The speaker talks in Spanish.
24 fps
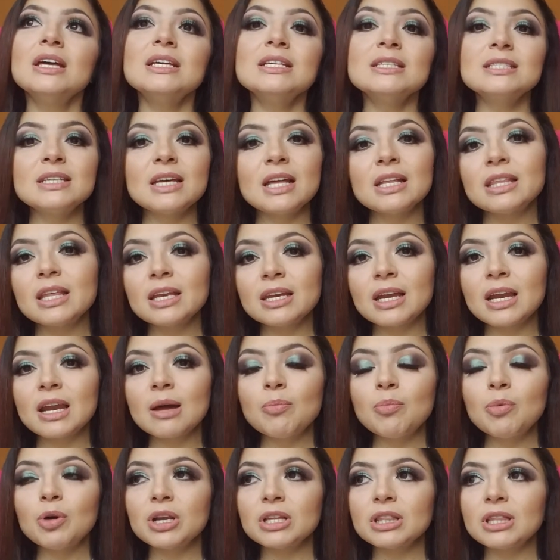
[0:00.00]
si él tenía
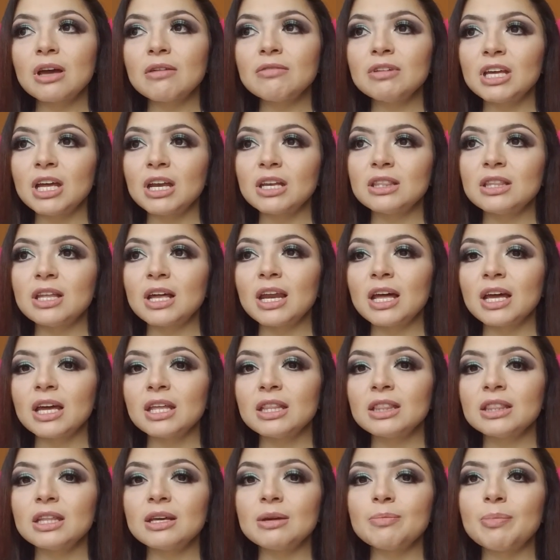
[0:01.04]
la puerta abierta, la
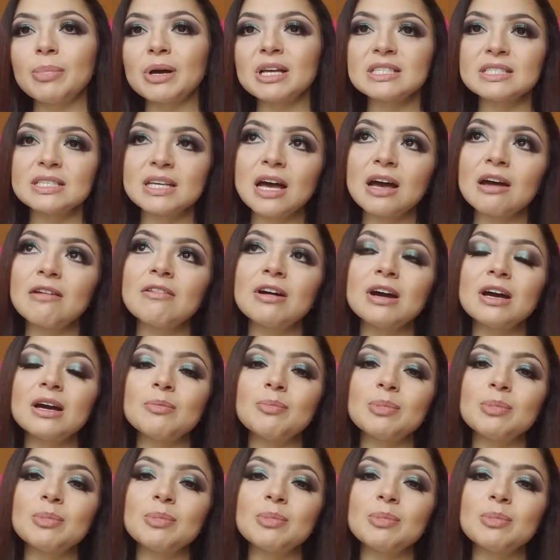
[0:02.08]
gente pasaba,